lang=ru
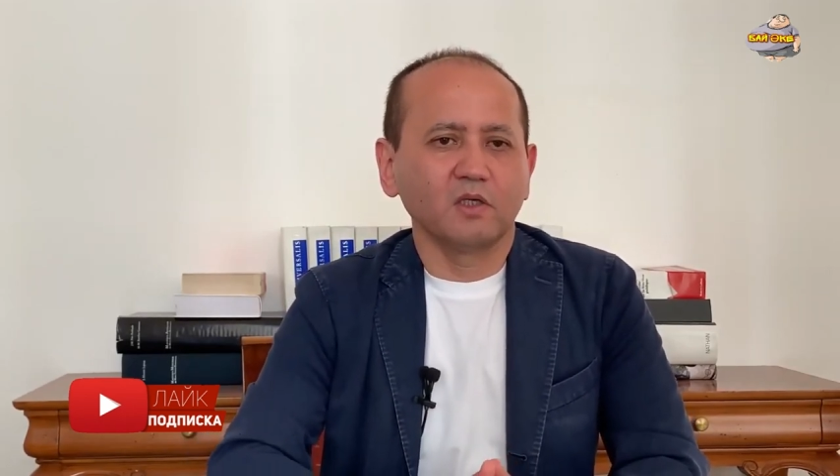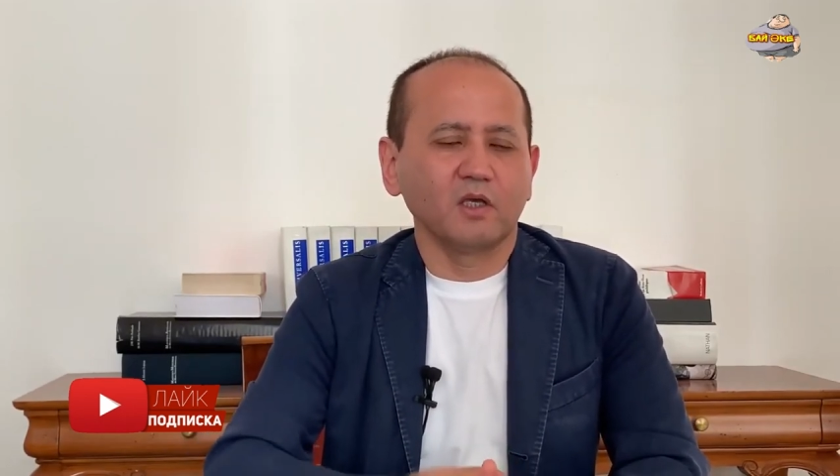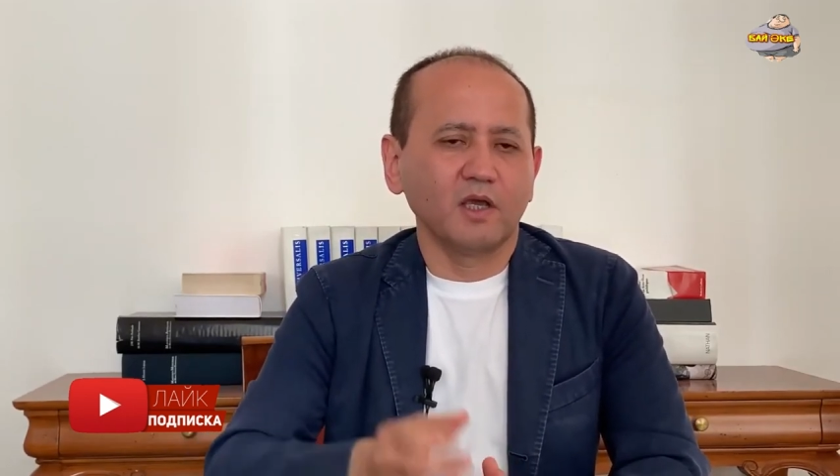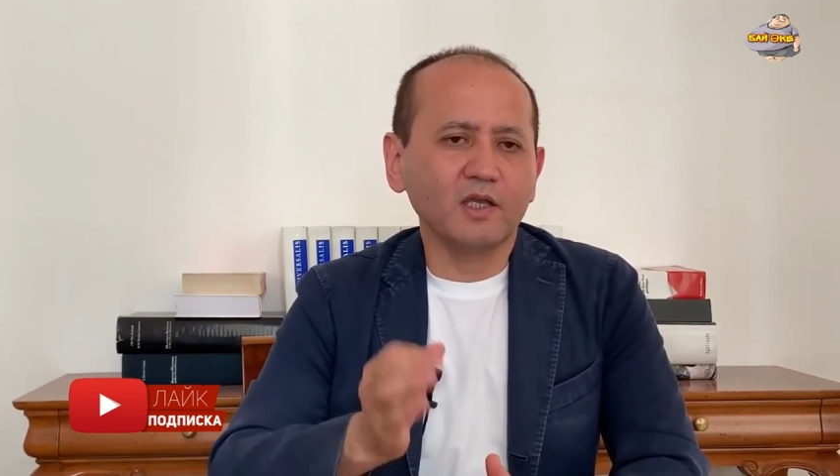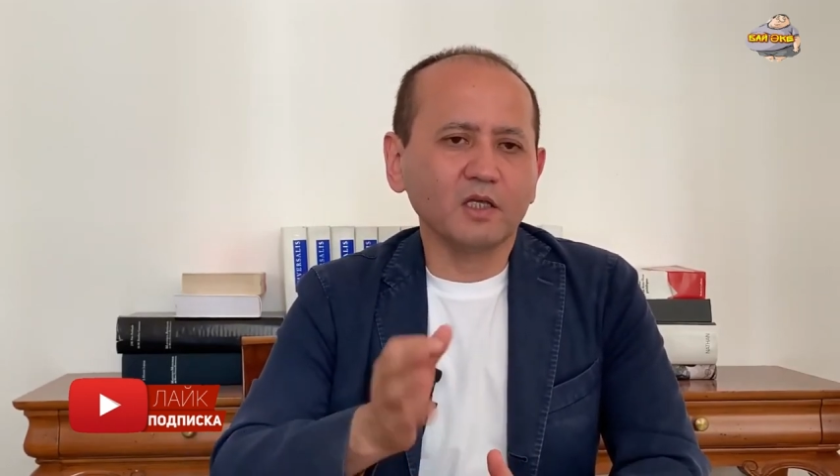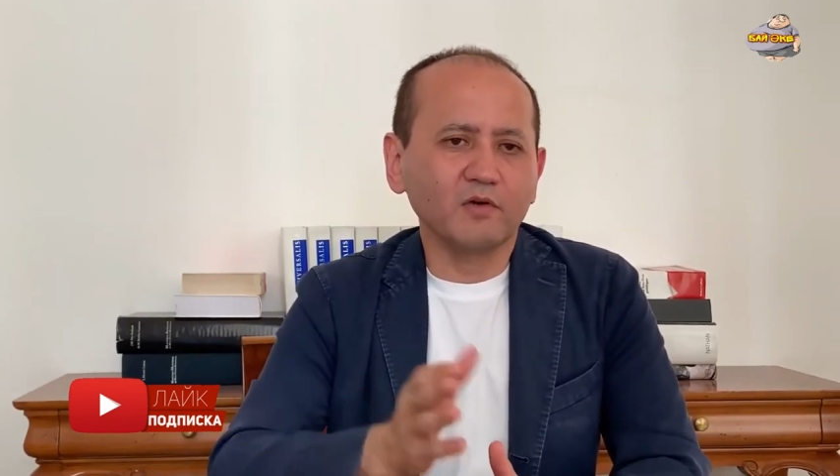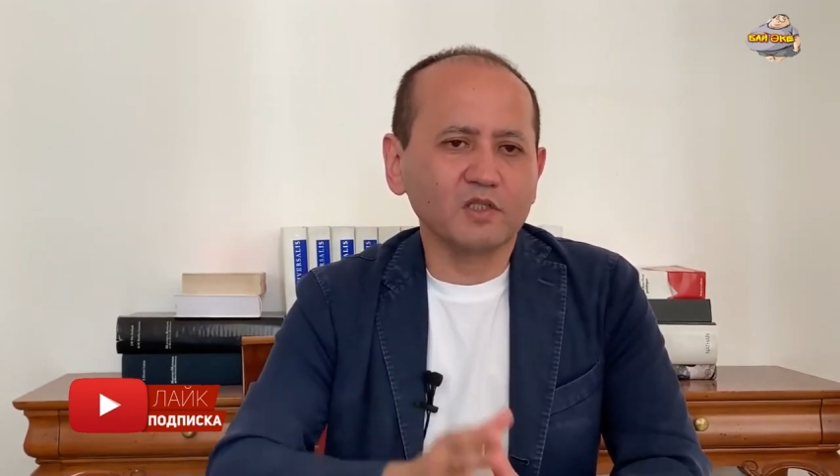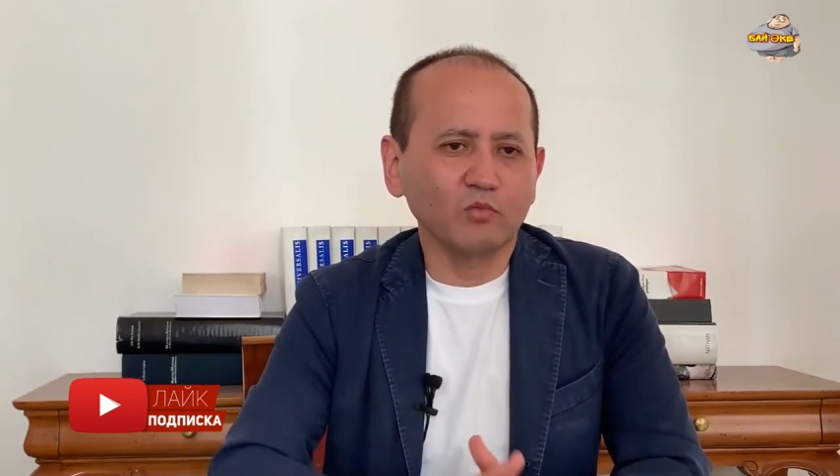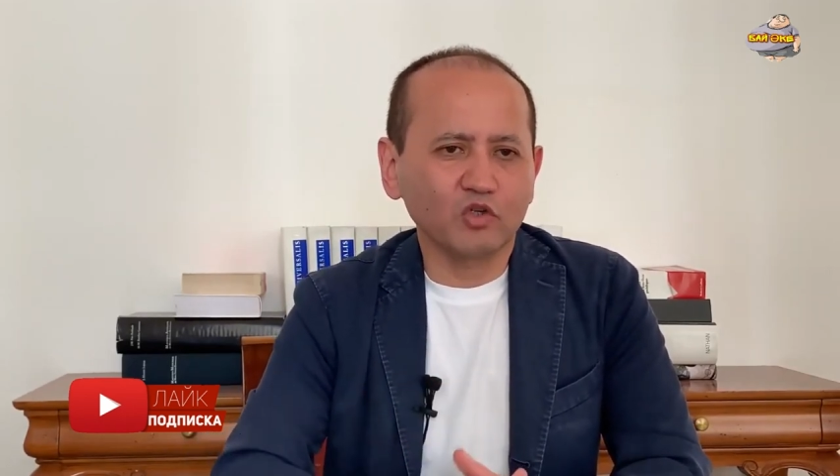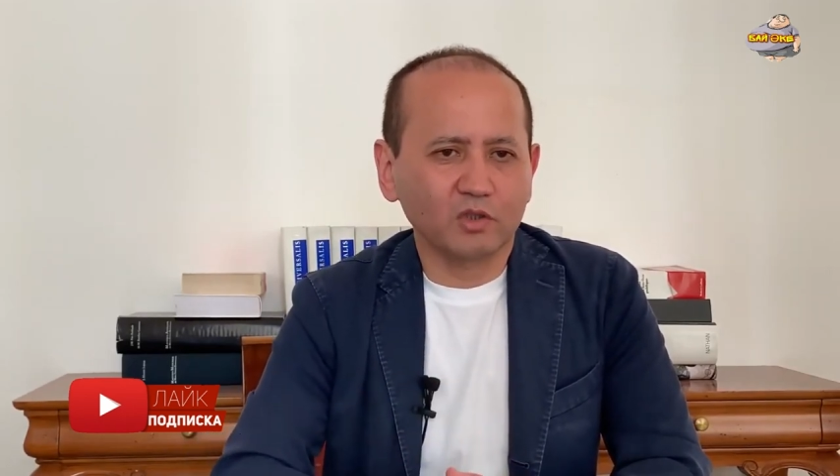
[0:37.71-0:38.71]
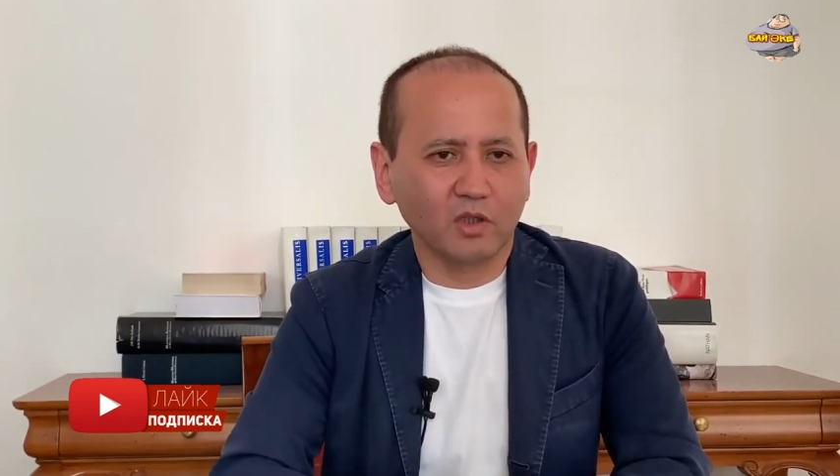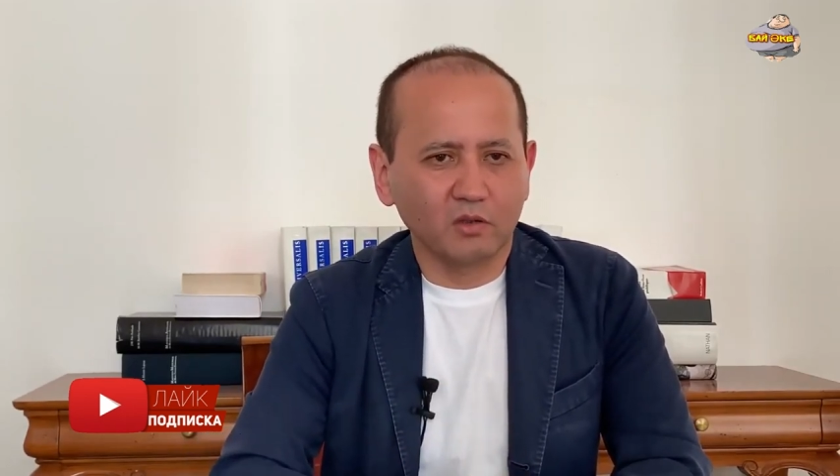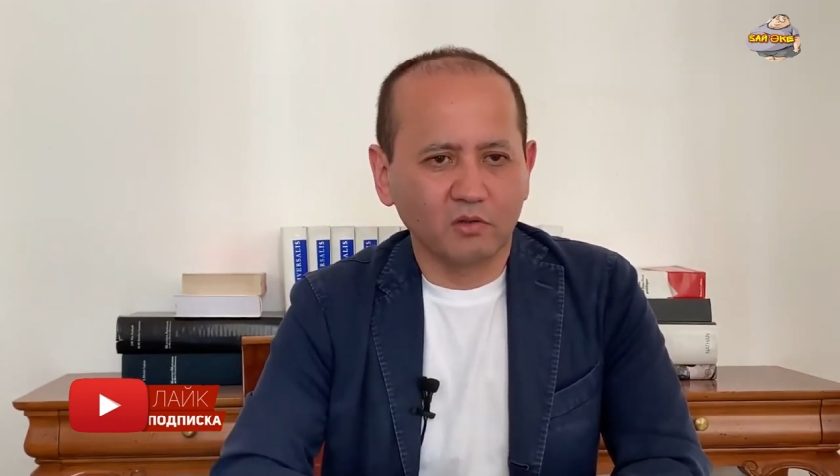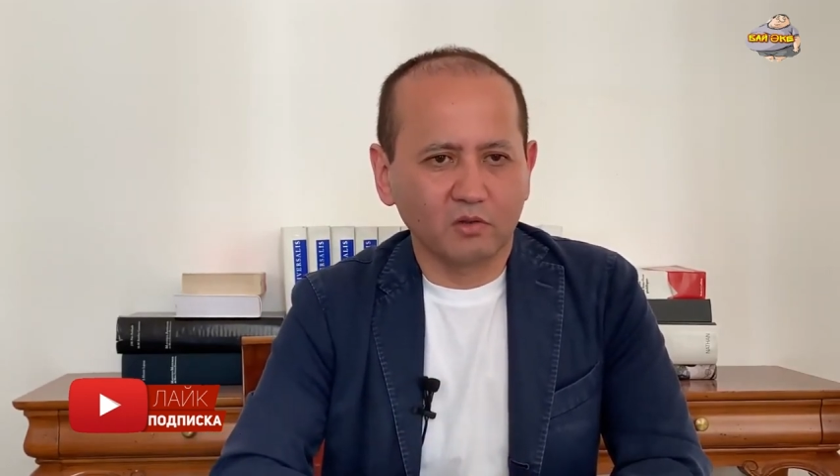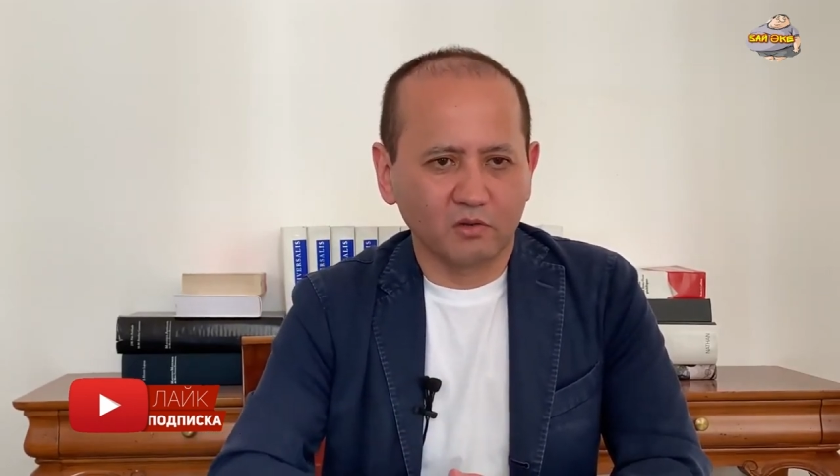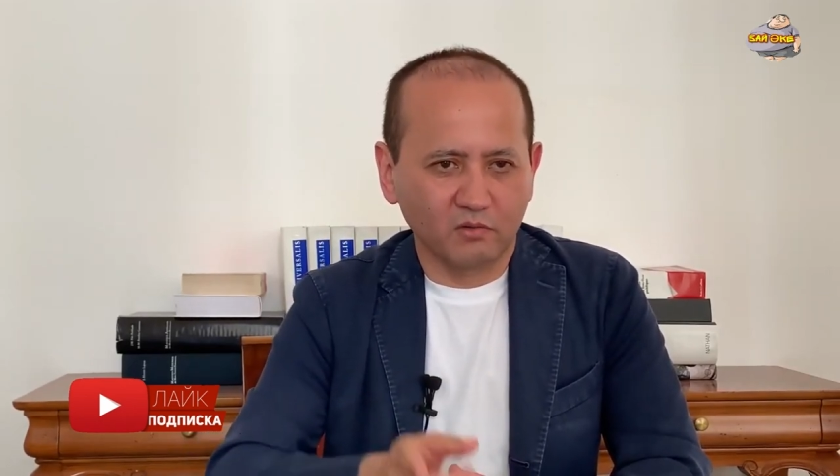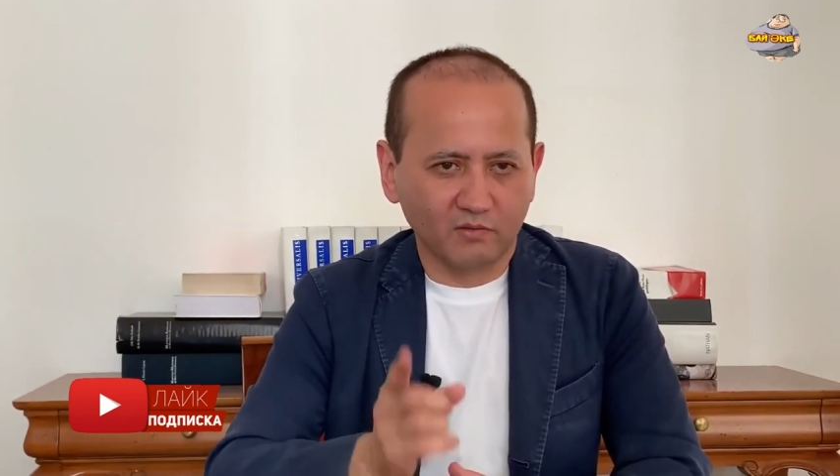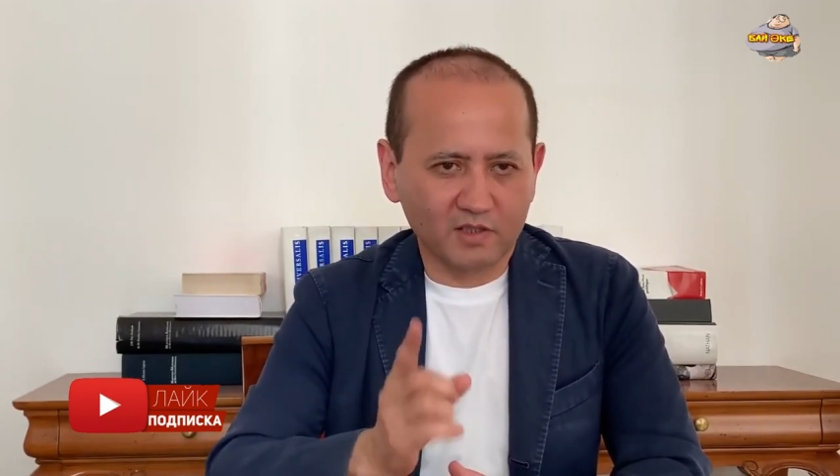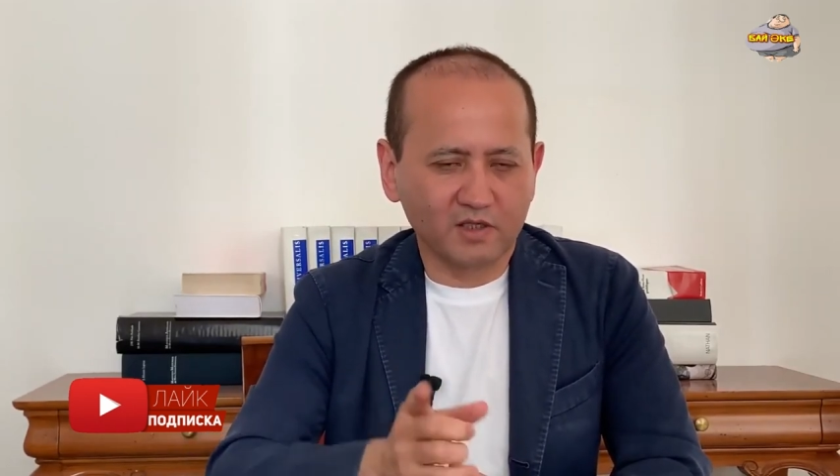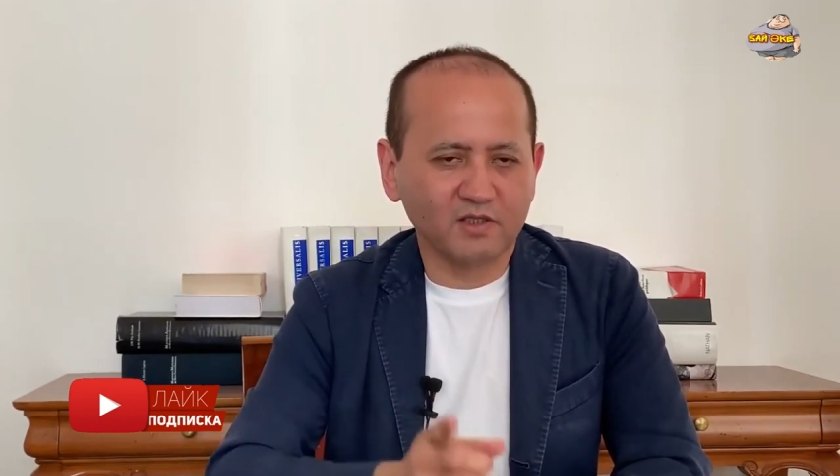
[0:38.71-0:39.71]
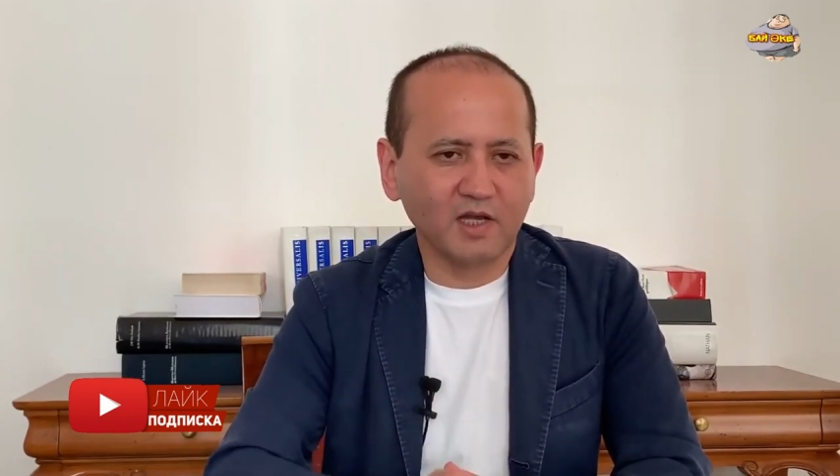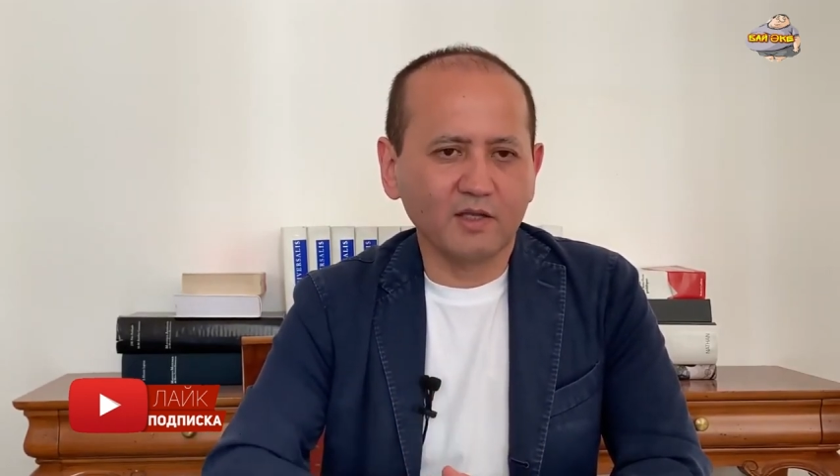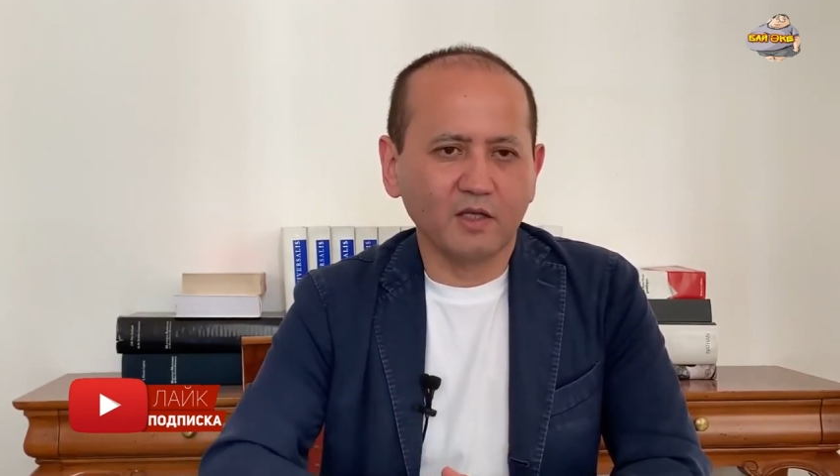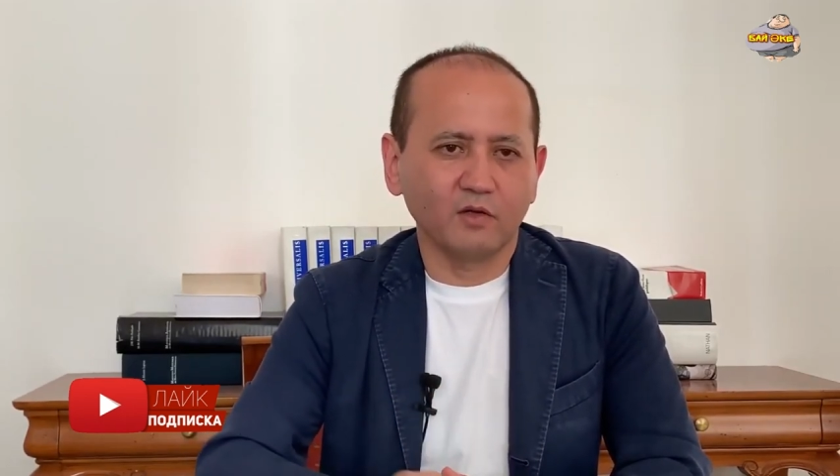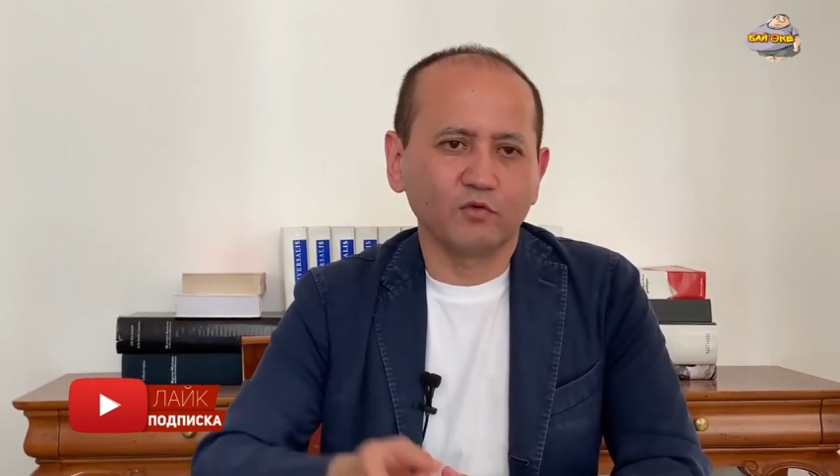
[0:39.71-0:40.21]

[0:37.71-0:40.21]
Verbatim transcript: И это возможно в Казахстане